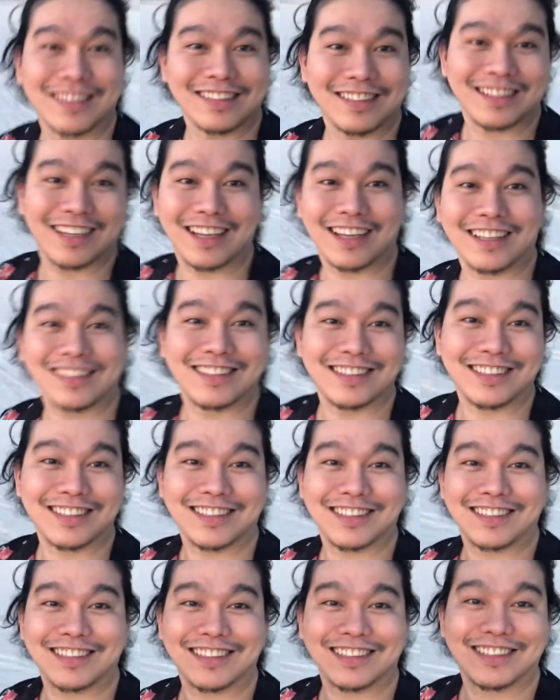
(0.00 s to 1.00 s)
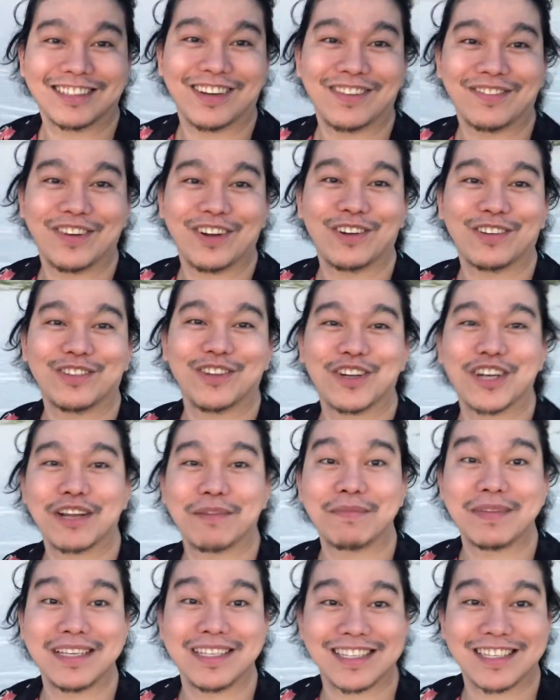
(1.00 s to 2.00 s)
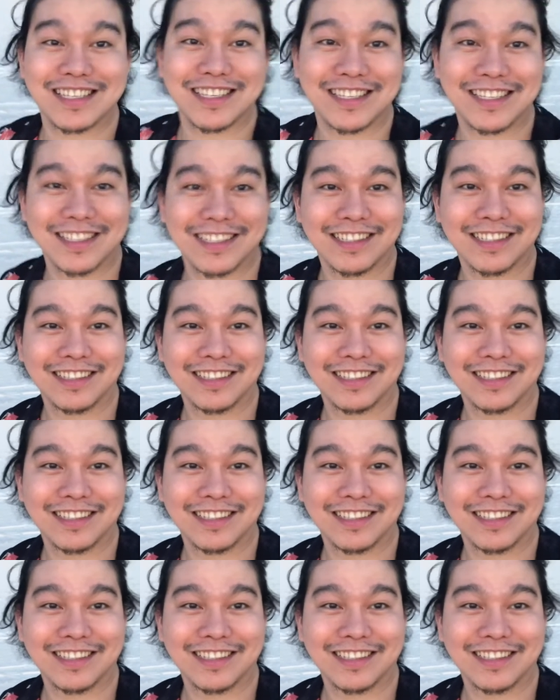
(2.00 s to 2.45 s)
Yan. Sobra ko tong namiss.